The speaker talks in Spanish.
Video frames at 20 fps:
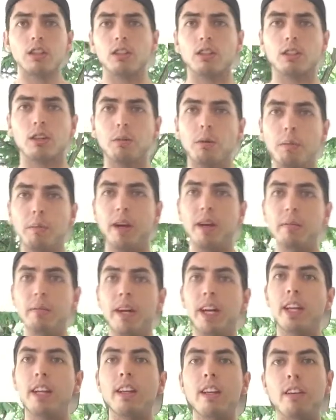Pues como pueden
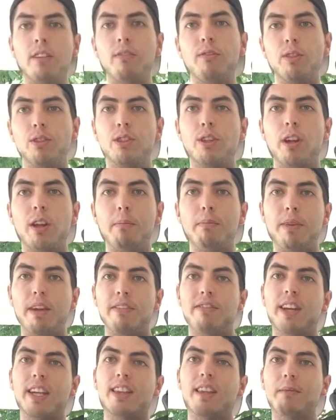ver, funciona
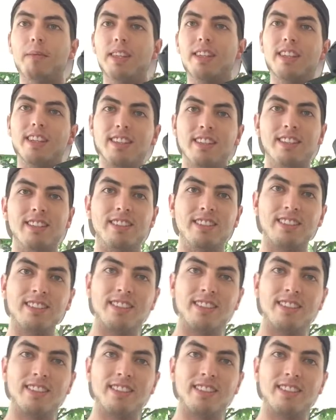perfectamente.